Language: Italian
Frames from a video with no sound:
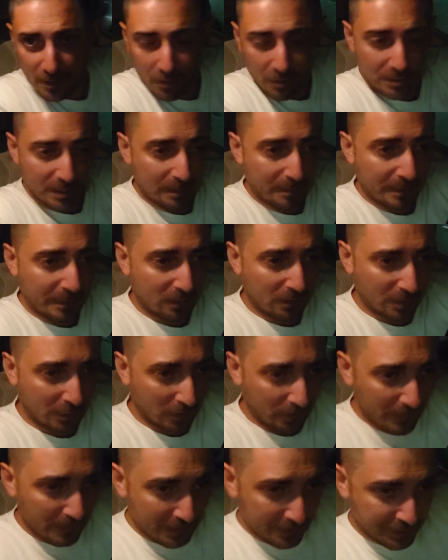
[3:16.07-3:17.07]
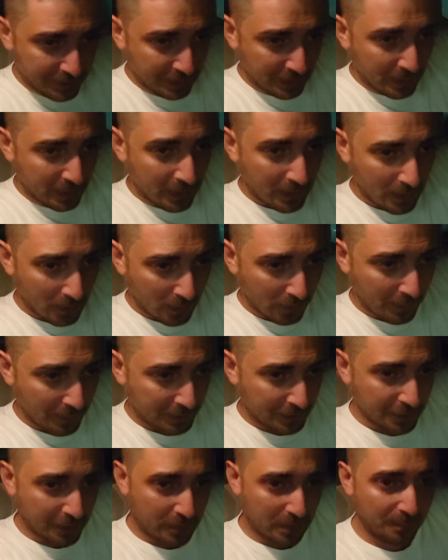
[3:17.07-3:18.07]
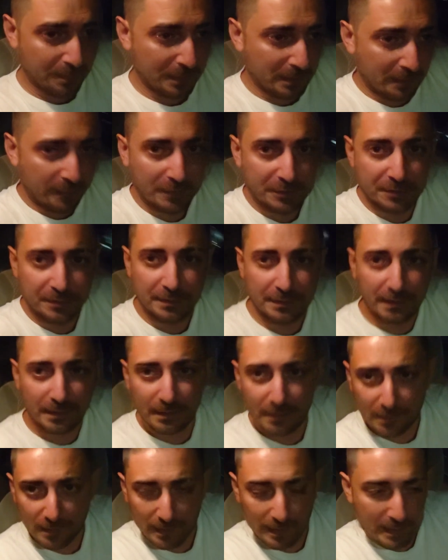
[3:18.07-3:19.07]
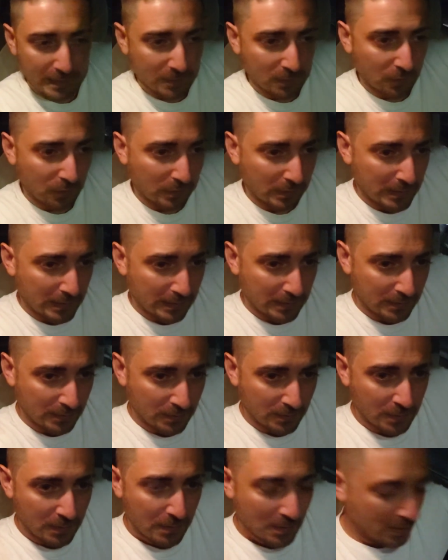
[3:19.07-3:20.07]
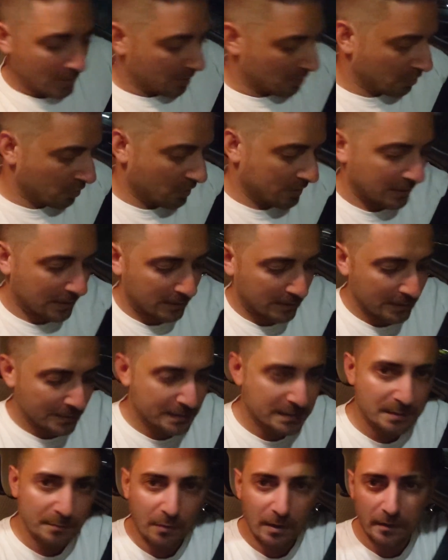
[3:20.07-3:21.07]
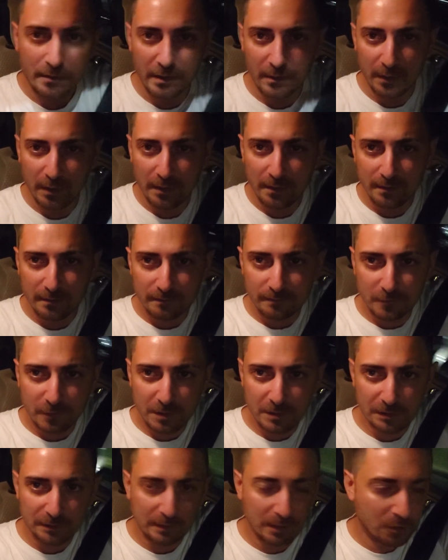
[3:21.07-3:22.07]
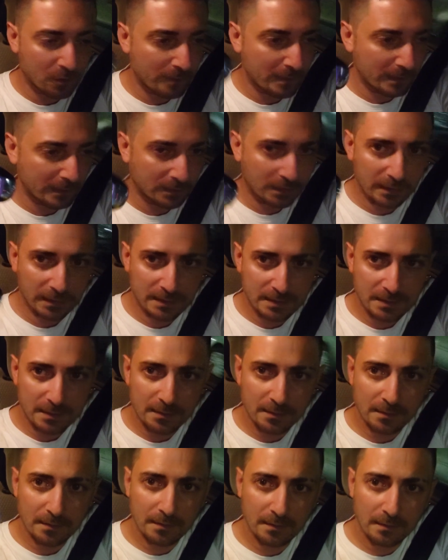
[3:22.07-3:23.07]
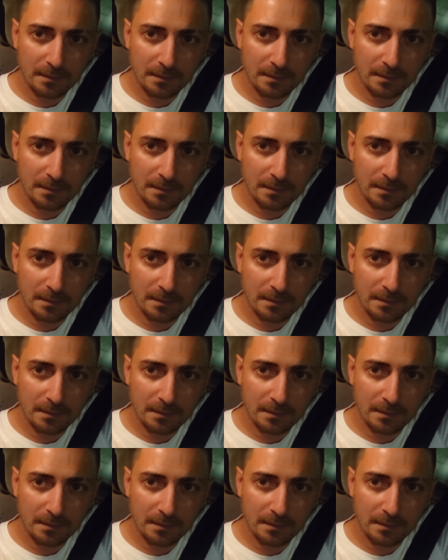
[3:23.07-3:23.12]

così almeno chi lo vince lo vince già con la pila vi faccio vedere perché sto guidando sono stanchissimo eccola qua questo è il telecomando ragazzi